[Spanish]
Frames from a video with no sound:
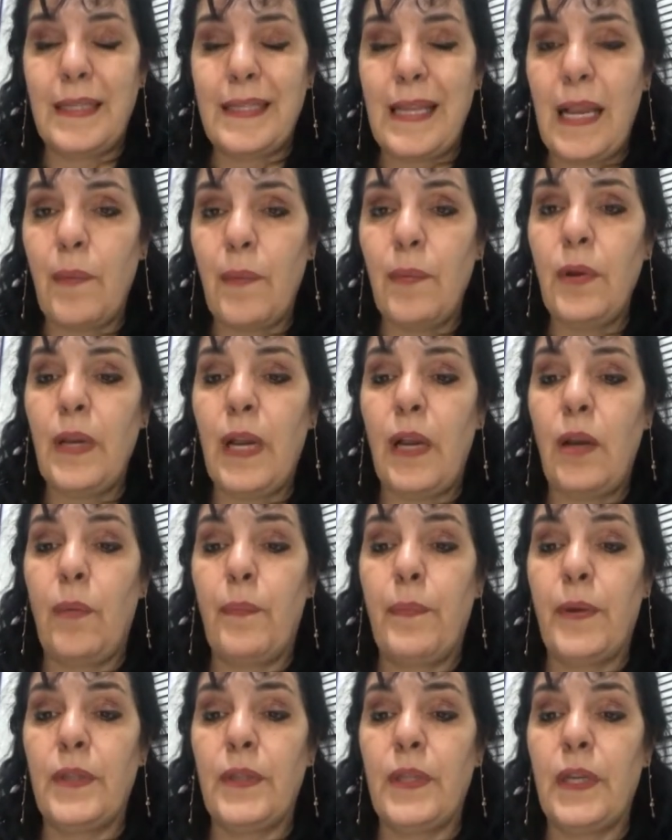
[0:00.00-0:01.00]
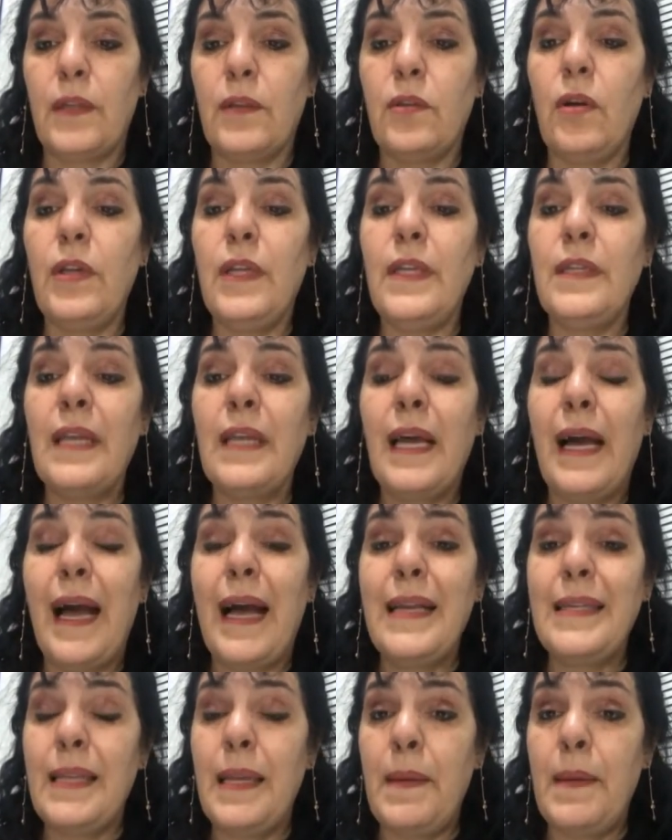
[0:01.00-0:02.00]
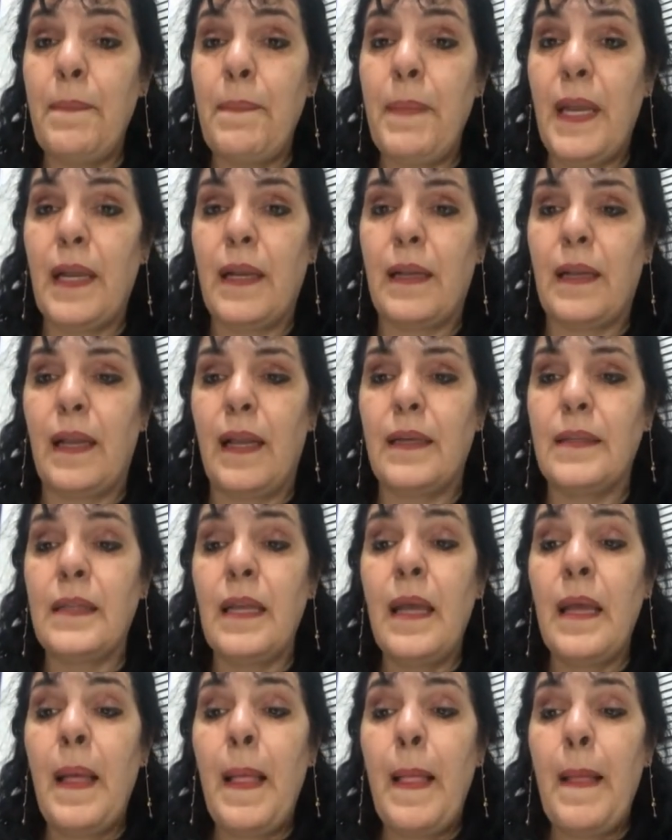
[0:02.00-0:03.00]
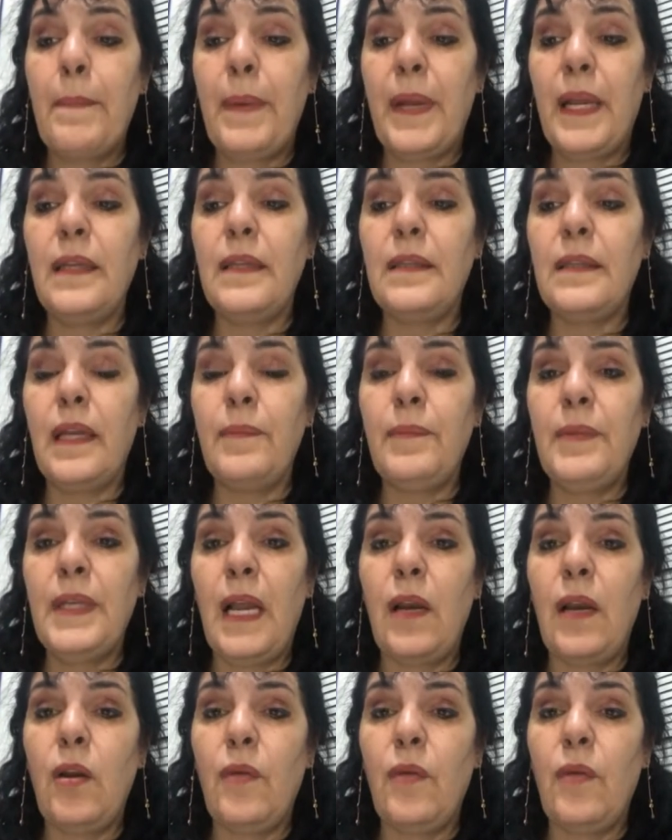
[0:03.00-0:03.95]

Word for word: elaboran, los protectores hacen mezclas para determinar los